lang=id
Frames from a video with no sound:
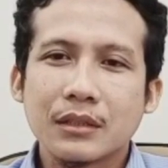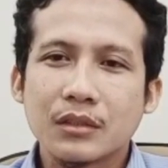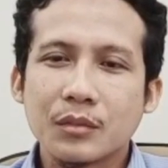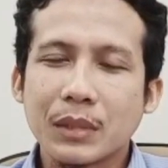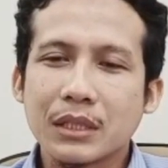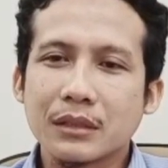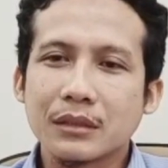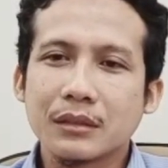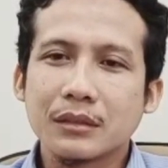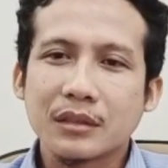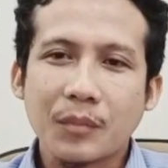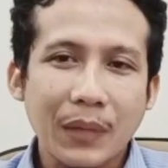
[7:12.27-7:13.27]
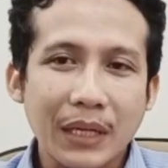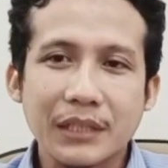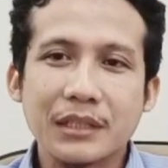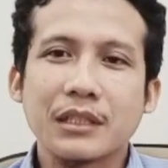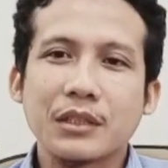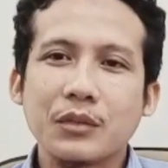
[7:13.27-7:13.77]
cuman
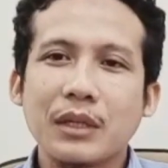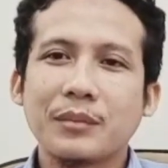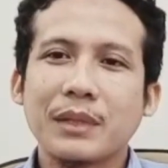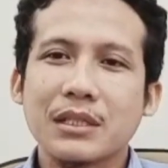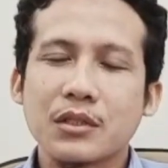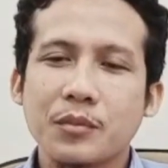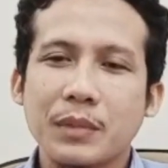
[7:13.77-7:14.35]
kepalanya doang masuk